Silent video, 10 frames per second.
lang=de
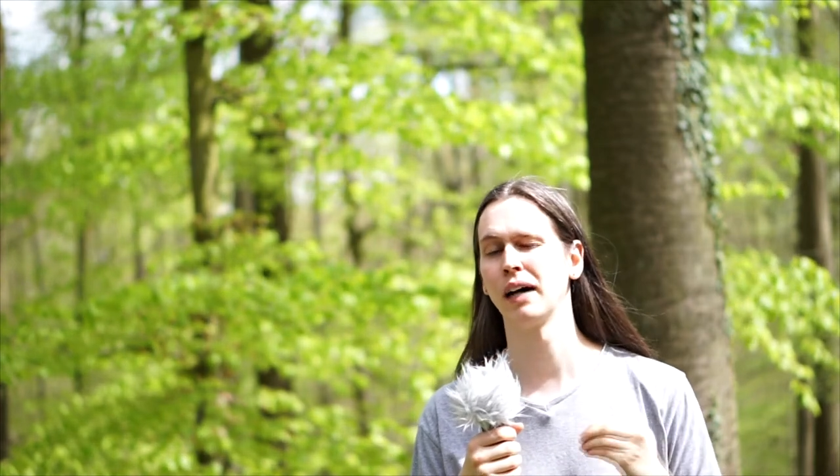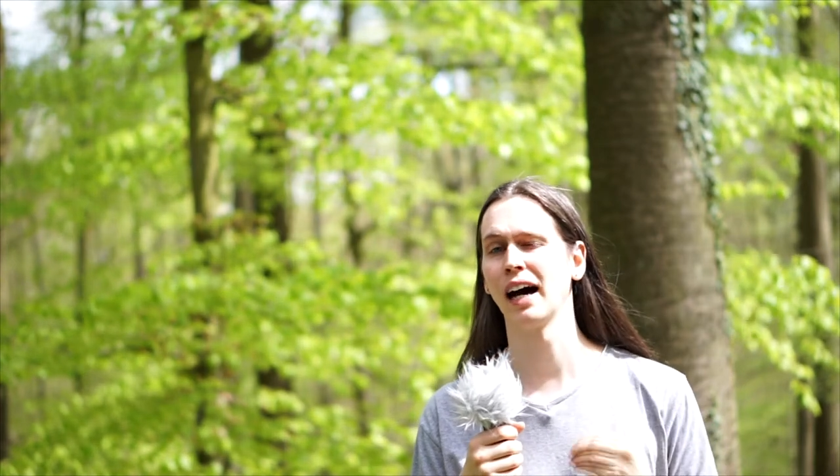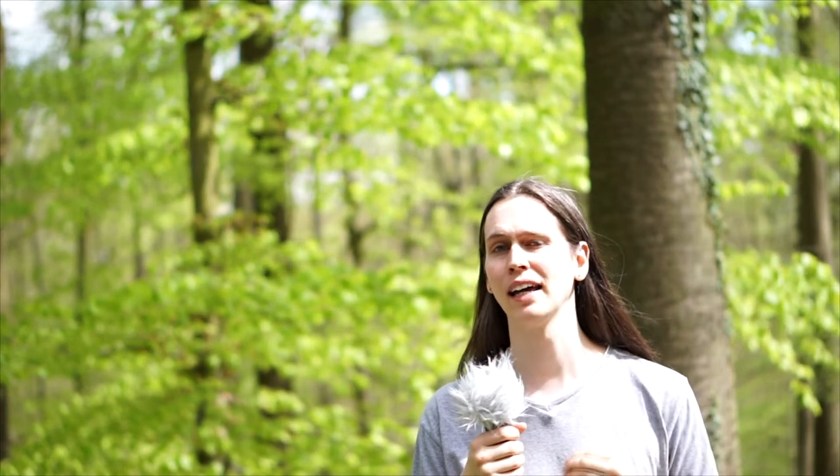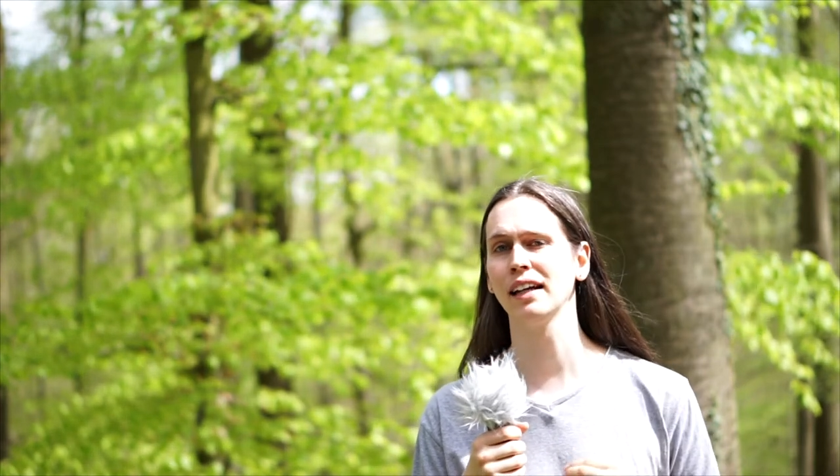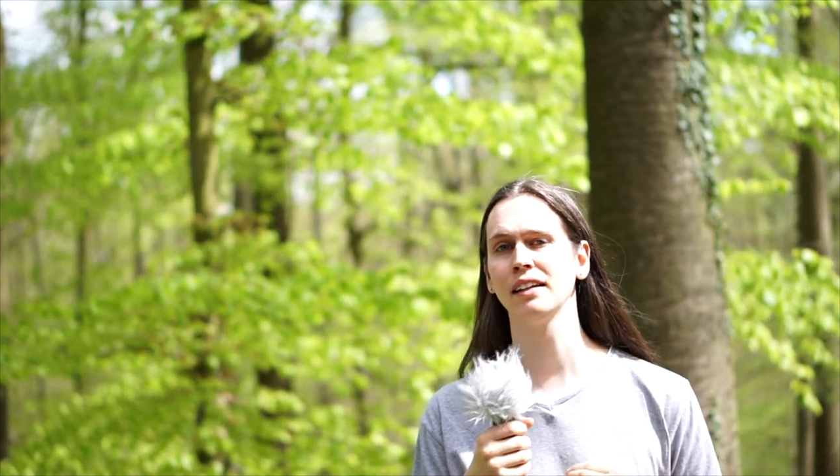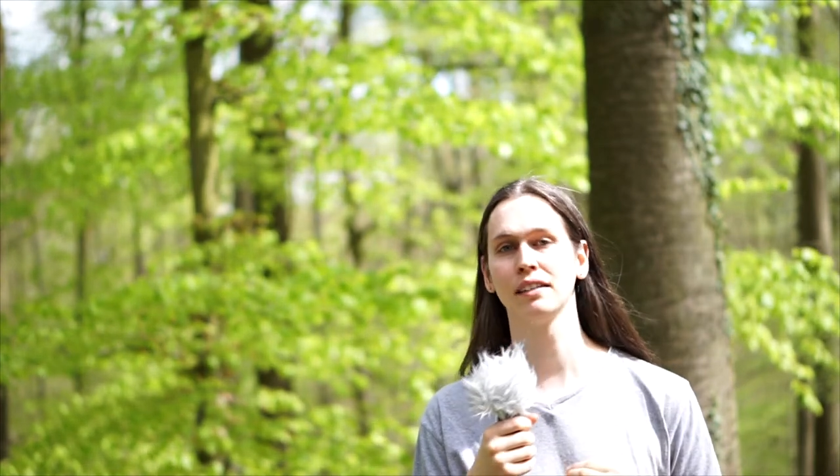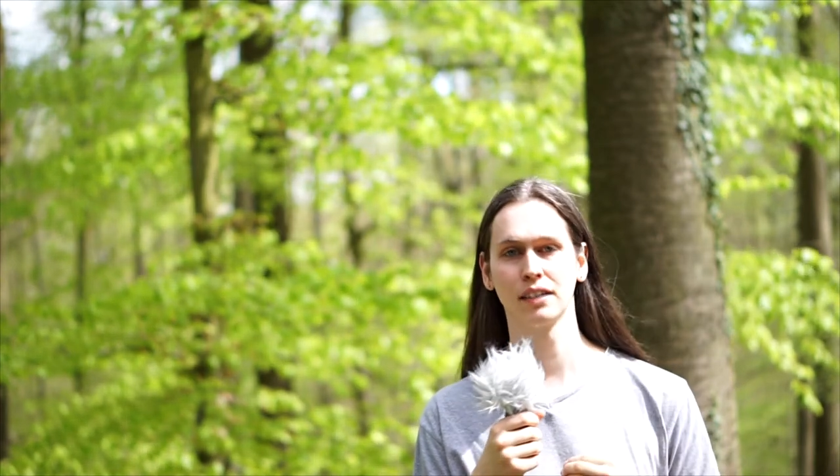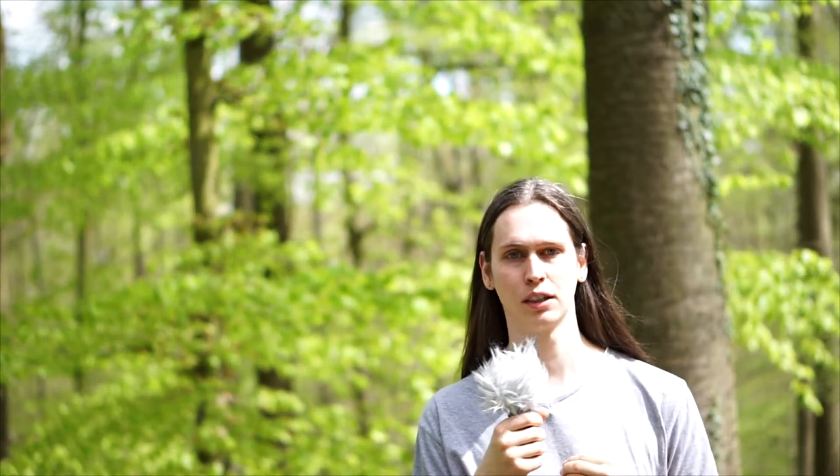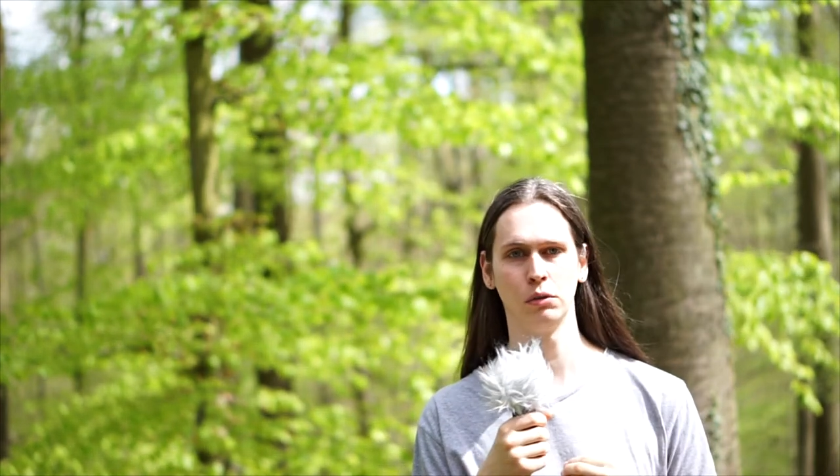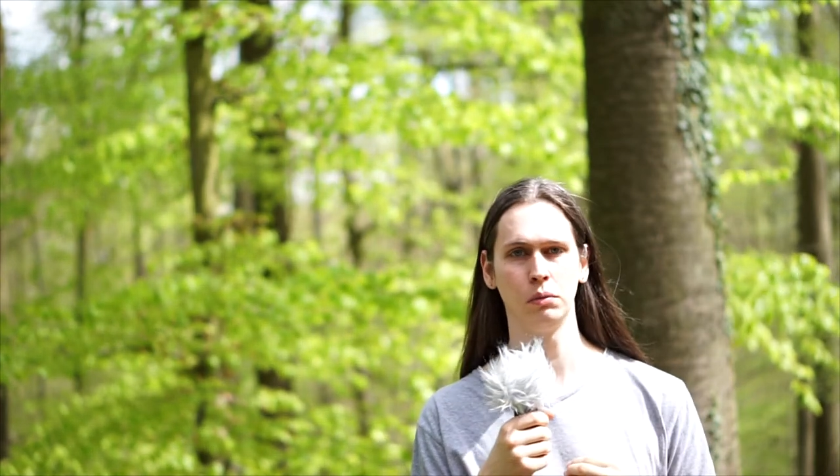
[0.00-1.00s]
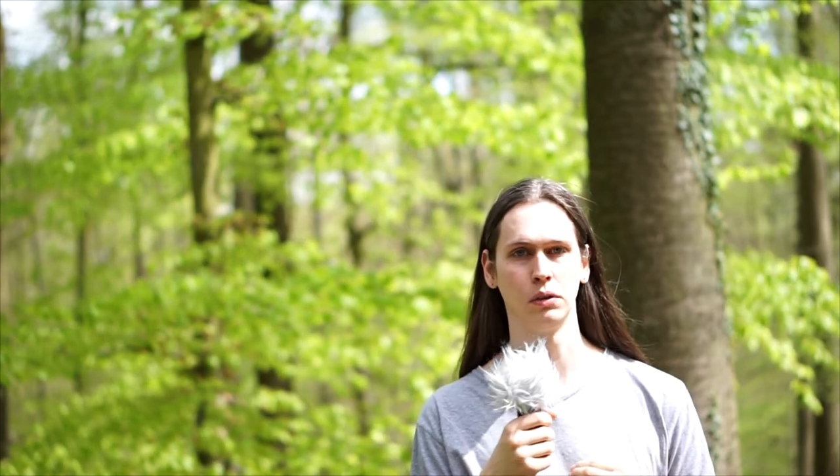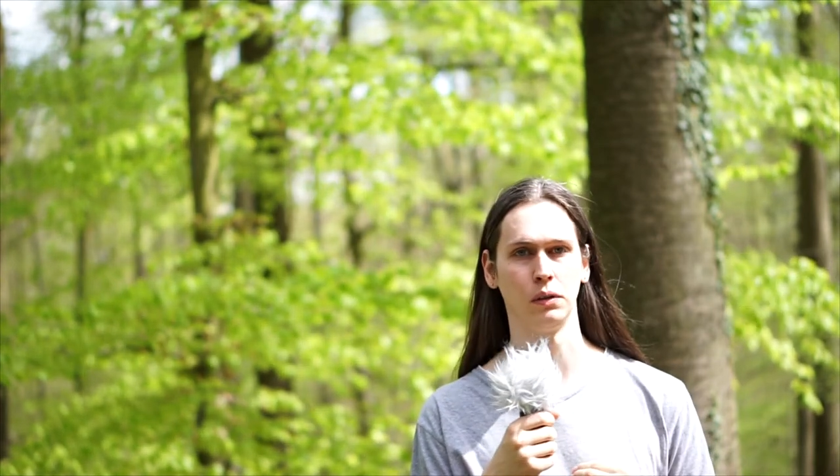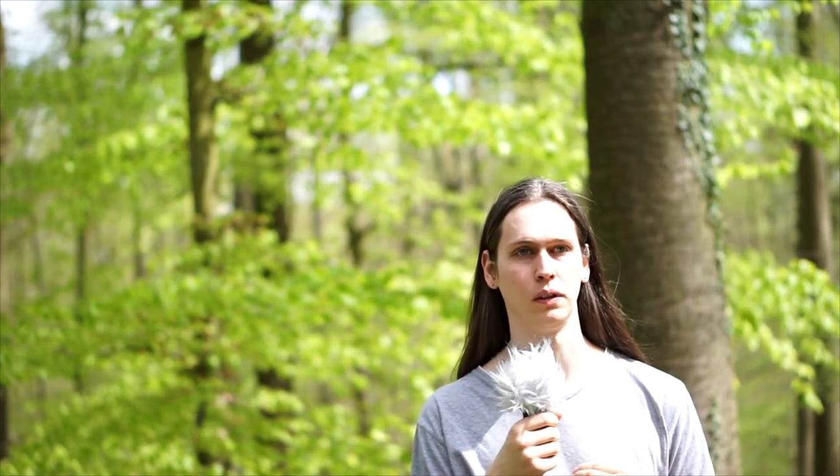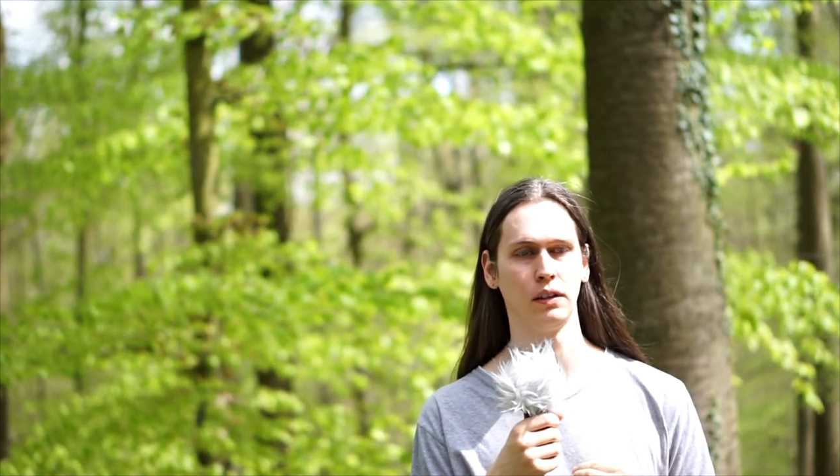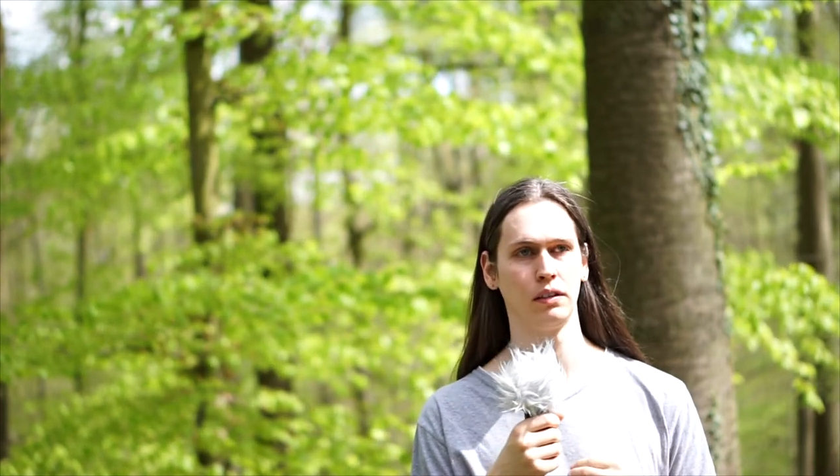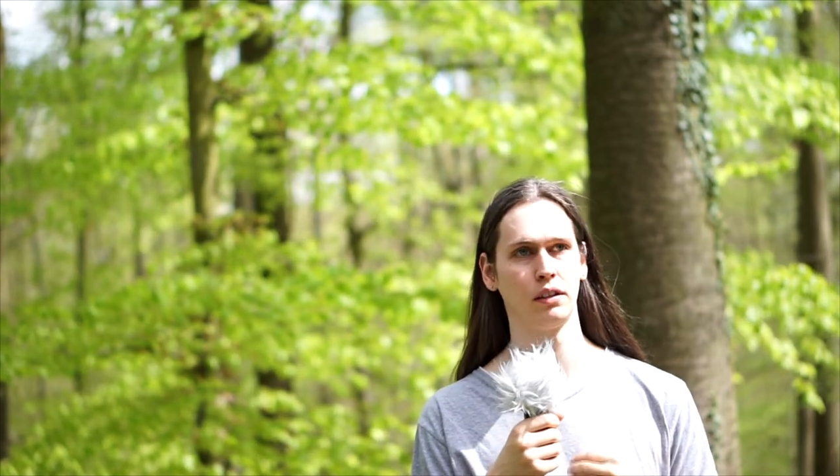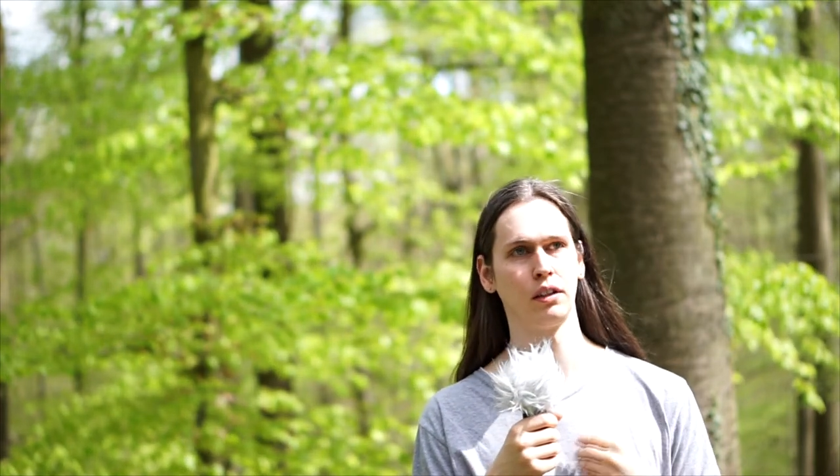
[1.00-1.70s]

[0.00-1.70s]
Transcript: eigenen Traum gehört,